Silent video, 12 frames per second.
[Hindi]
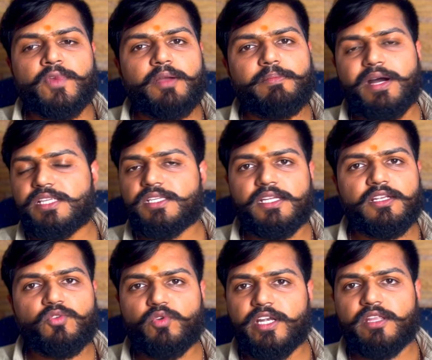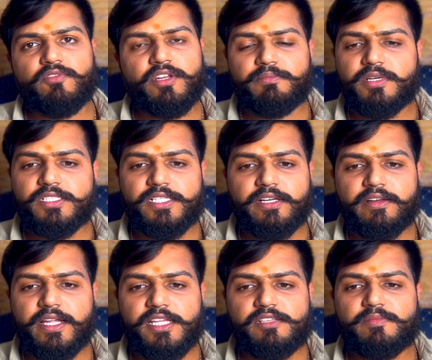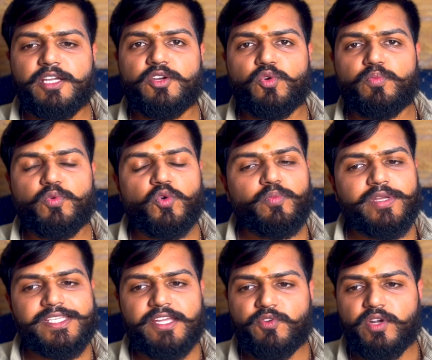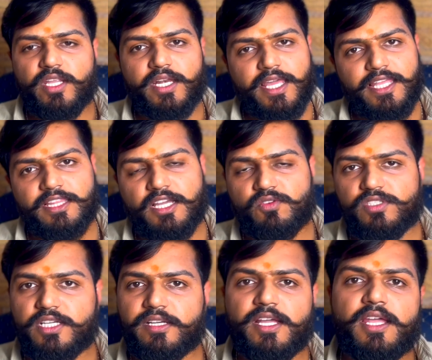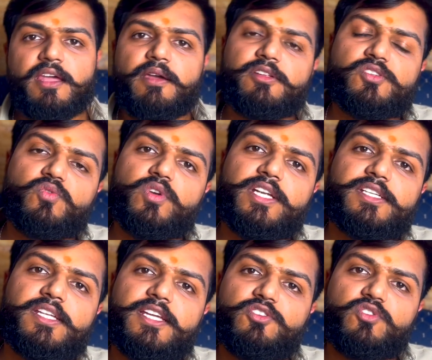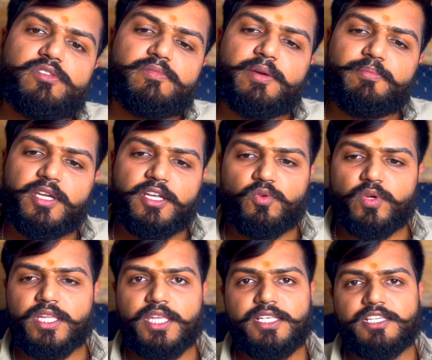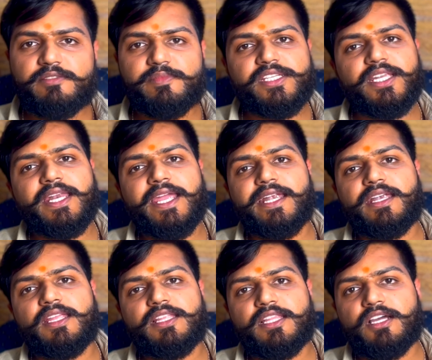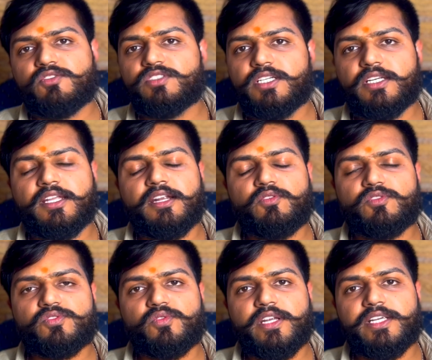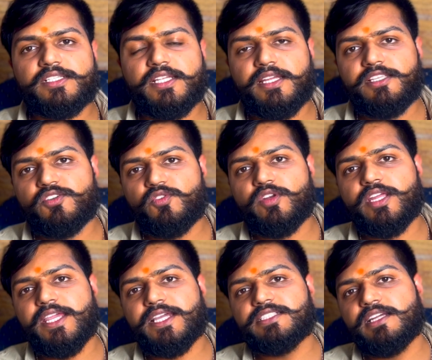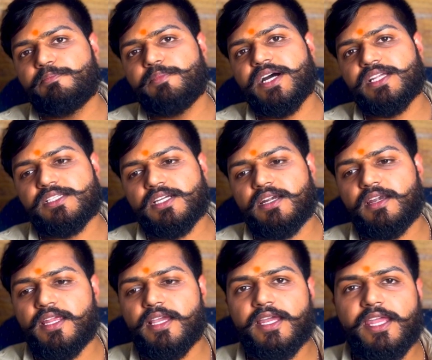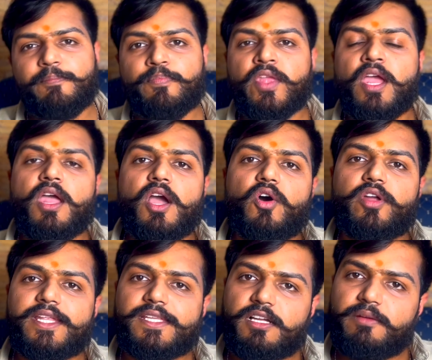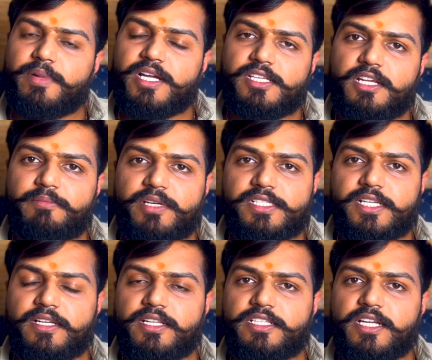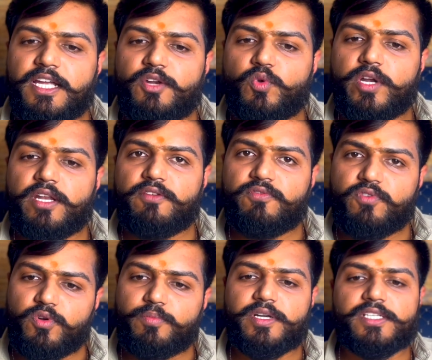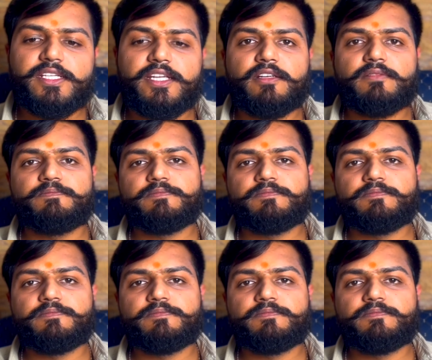पासिंग वन परसेंट रहा इसमें ग्रुप टू में थाउजेंड स्टूडेंट्स हैं जो इसमें अपेयर हुए थे जिसमें से 19,000 अराउंड स्टूडेंट्स हैं जिन्होंने ये एग्जाम पास कर लिया है और इसका पासिंग परसेंटेज रहा है 24 परसेंट